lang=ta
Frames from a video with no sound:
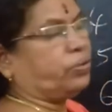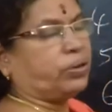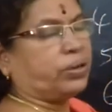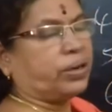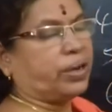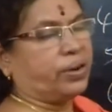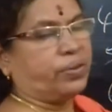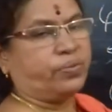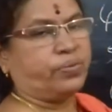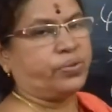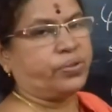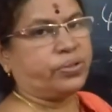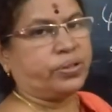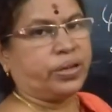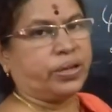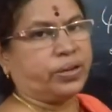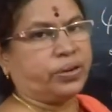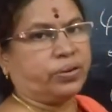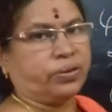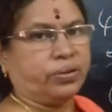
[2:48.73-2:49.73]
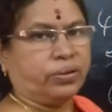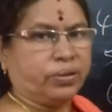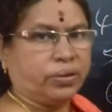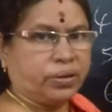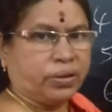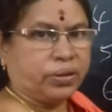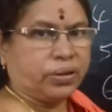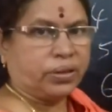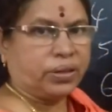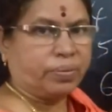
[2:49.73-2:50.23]
உனக்கு கன்ஃபியூஸ் ஆயிரும்
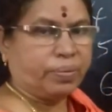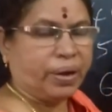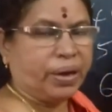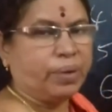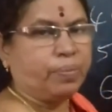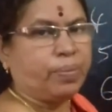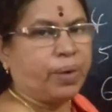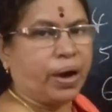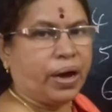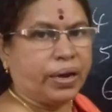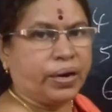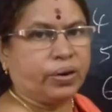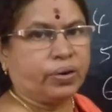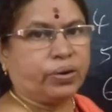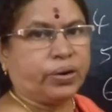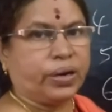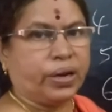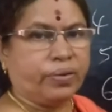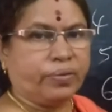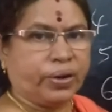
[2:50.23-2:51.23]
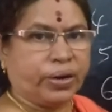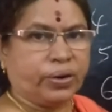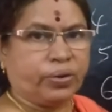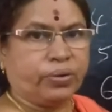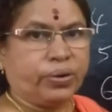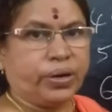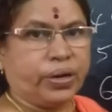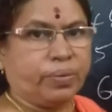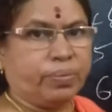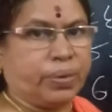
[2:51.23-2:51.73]
இந்த மாதிரி மாறிக்கொண்டே
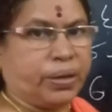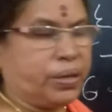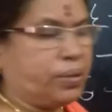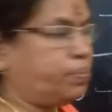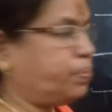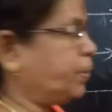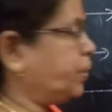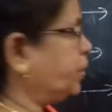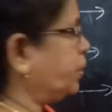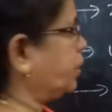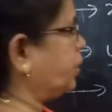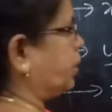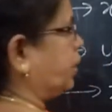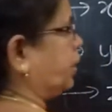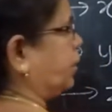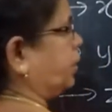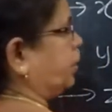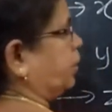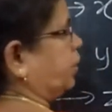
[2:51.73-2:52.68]
வரக்கூடிய மதிப்பெண்களை